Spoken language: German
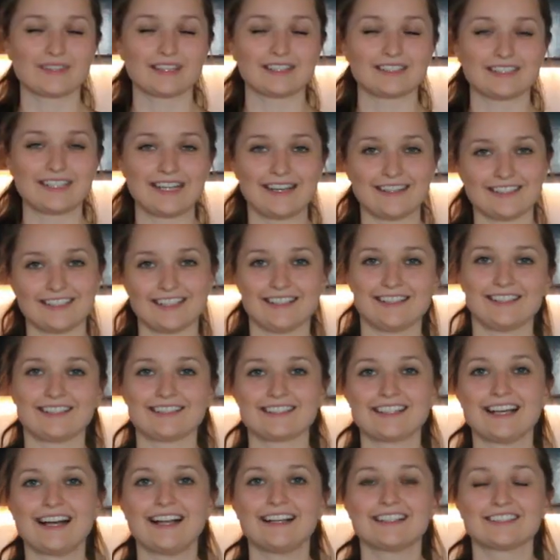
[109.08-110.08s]
Da ich ja
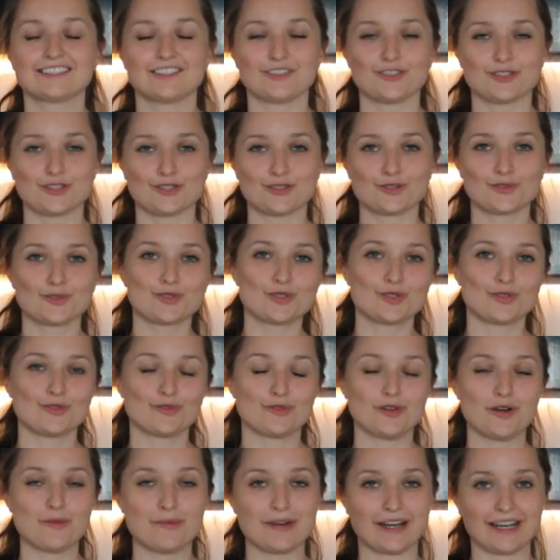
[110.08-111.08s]
jetzt alles auch schon so schön
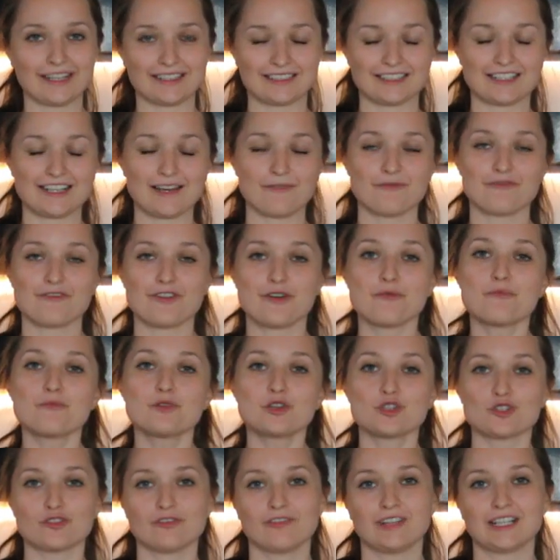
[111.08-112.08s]
vorbereitet habe,
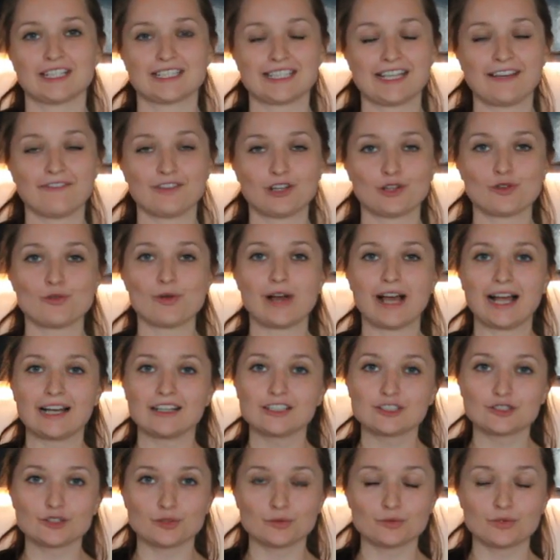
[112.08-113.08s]
vermischen wir jetzt einfach nur
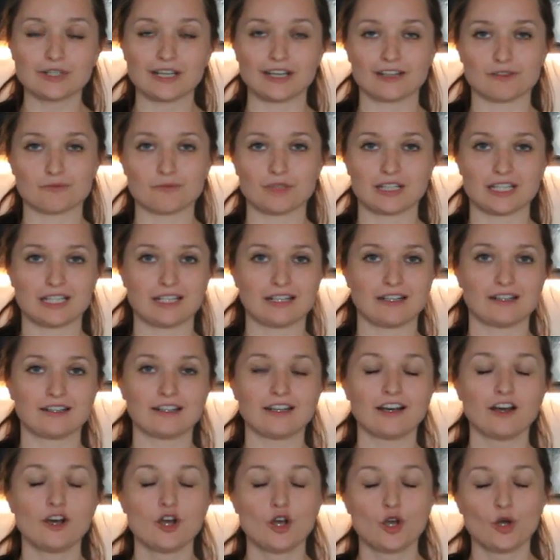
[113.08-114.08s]
alle Zutaten
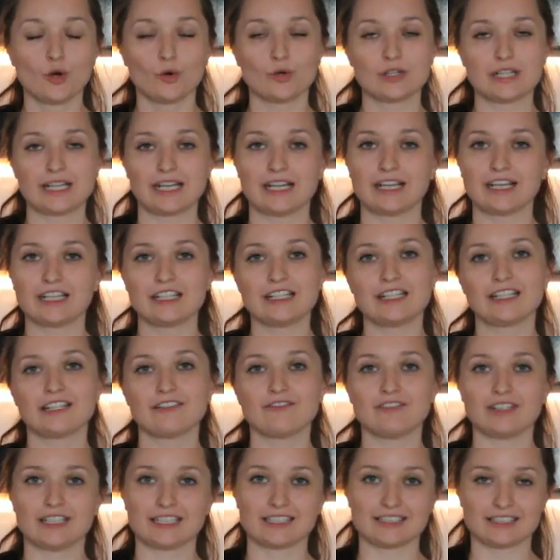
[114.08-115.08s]
miteinander und dann
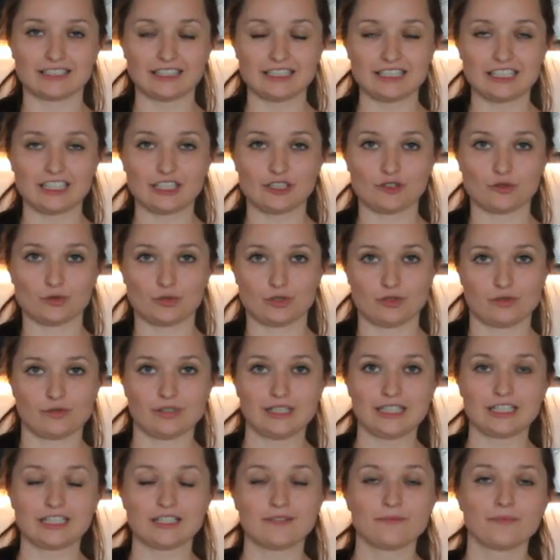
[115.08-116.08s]
kneten wir das richtig gut
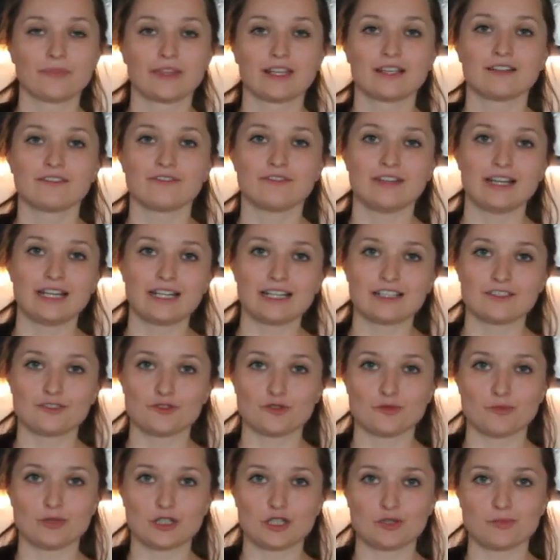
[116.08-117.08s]
durch. Wer das
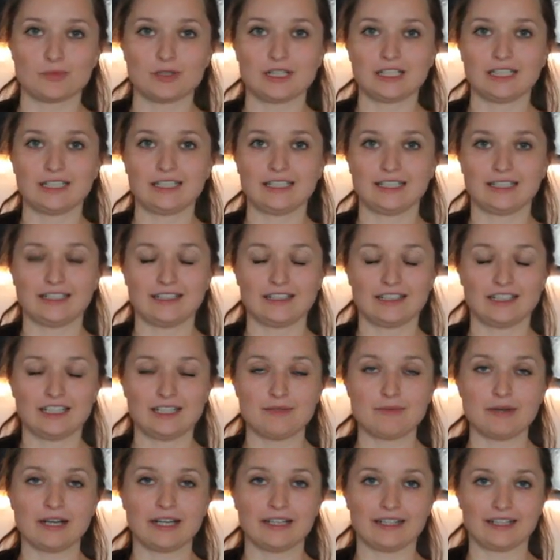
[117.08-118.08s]
zum Beispiel in, äh,
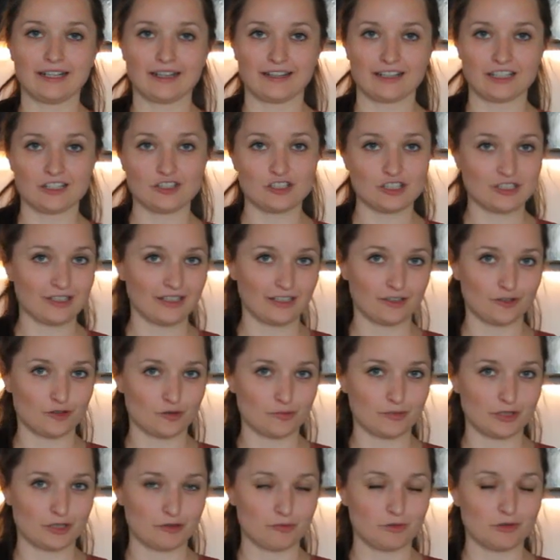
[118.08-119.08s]
lieber in der KitchenAid
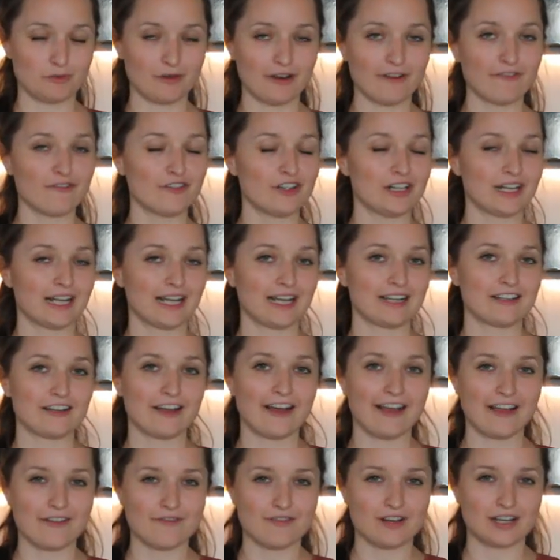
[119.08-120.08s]
zum Beispiel machen will, kann da
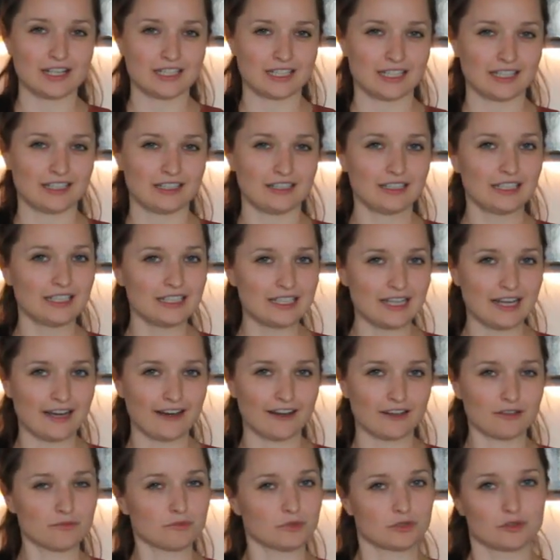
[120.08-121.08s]
einfach den
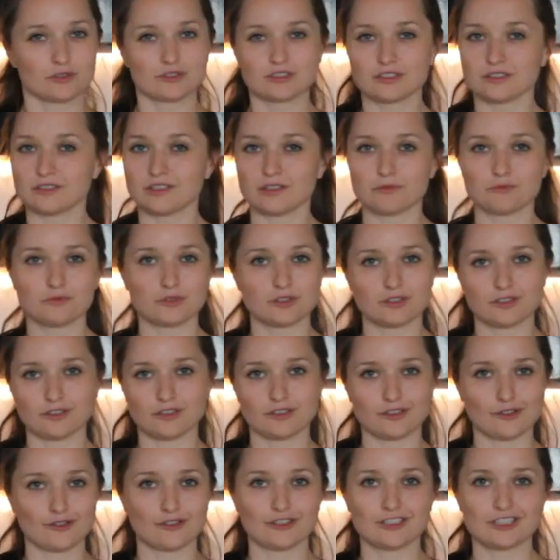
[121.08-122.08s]
Knethaken benutzen, dann müsst ihr
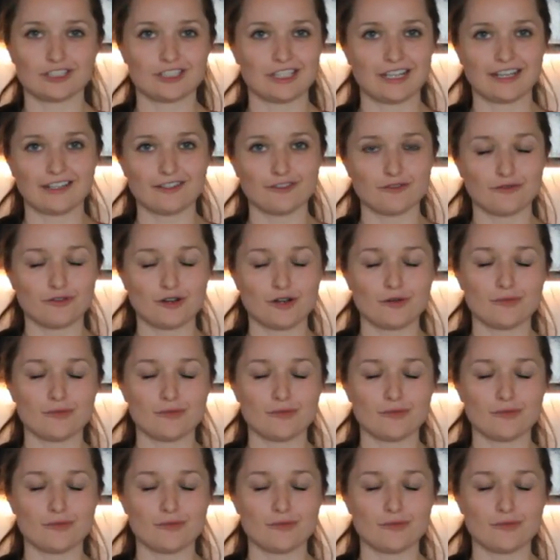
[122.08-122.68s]
euch auch nicht die Hände voll